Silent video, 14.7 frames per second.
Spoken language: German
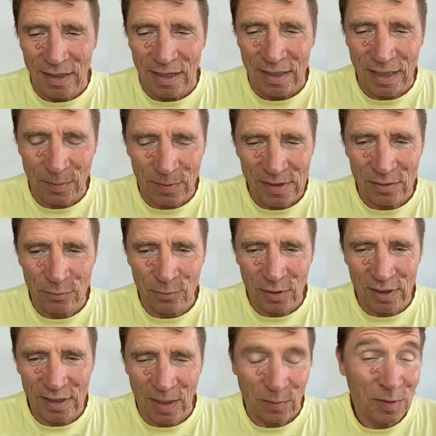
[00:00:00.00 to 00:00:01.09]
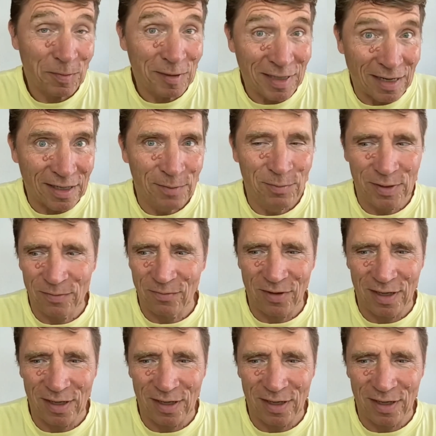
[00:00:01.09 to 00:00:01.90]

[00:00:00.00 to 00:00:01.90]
Ich habe also wirklich, aber ich bin dran geblieben,